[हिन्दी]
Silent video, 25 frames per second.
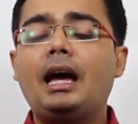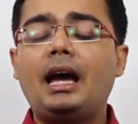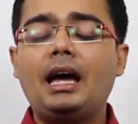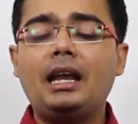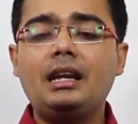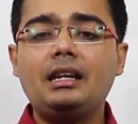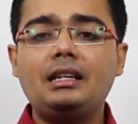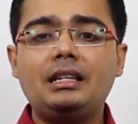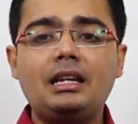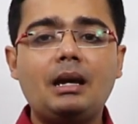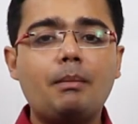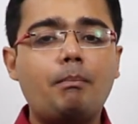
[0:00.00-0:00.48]

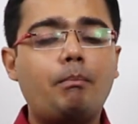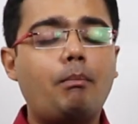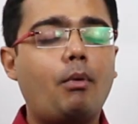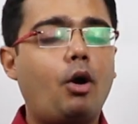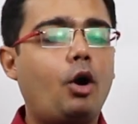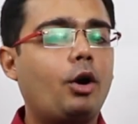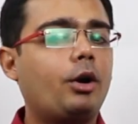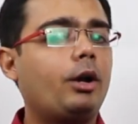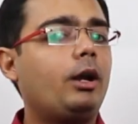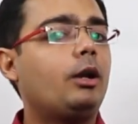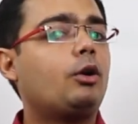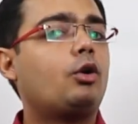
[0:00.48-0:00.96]
एंड ये
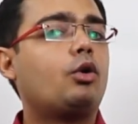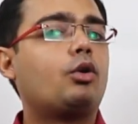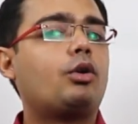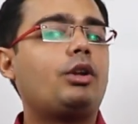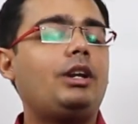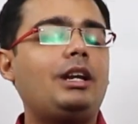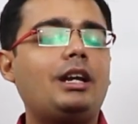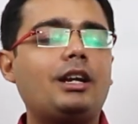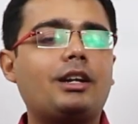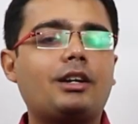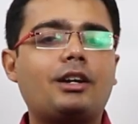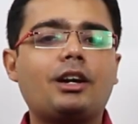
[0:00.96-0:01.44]
मॉडल को
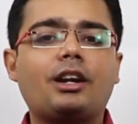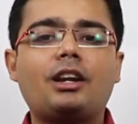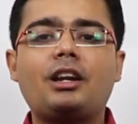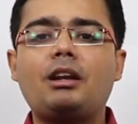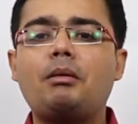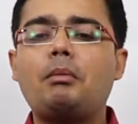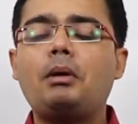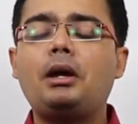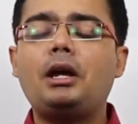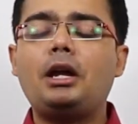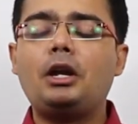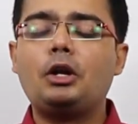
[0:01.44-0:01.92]
क्रिएट
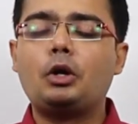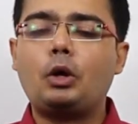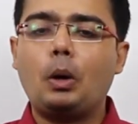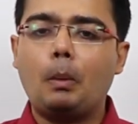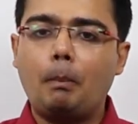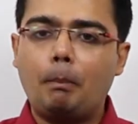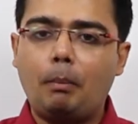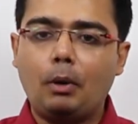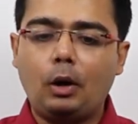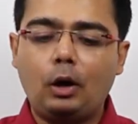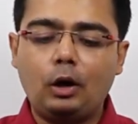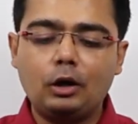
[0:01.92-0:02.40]
करने में इनको
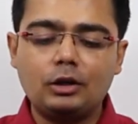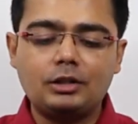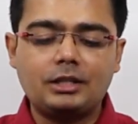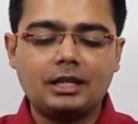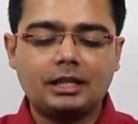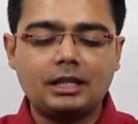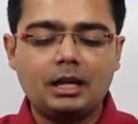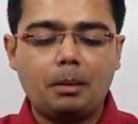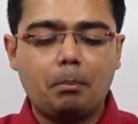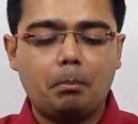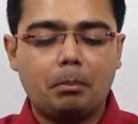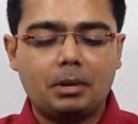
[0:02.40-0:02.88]
बहुत
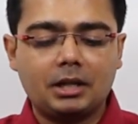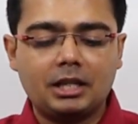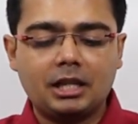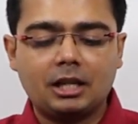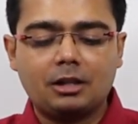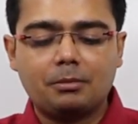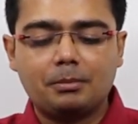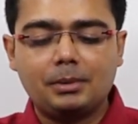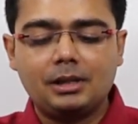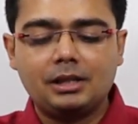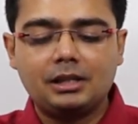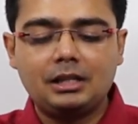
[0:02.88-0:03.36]
ज़्यादा
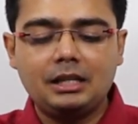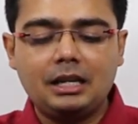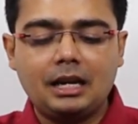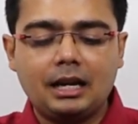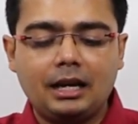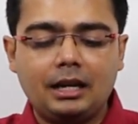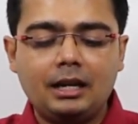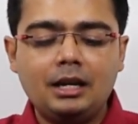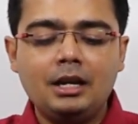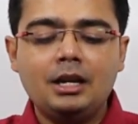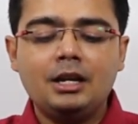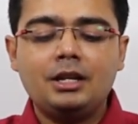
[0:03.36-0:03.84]
मदद मिलती
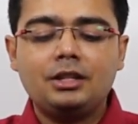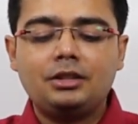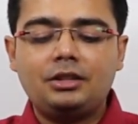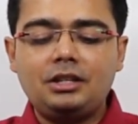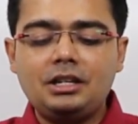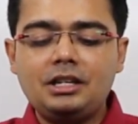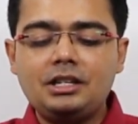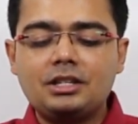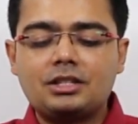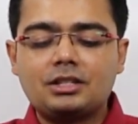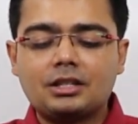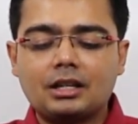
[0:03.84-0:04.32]
है
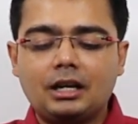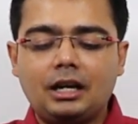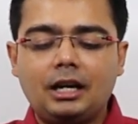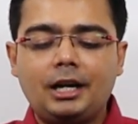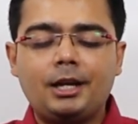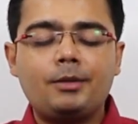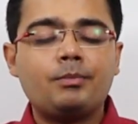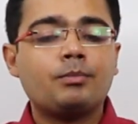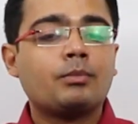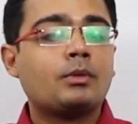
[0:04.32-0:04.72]
तीसरा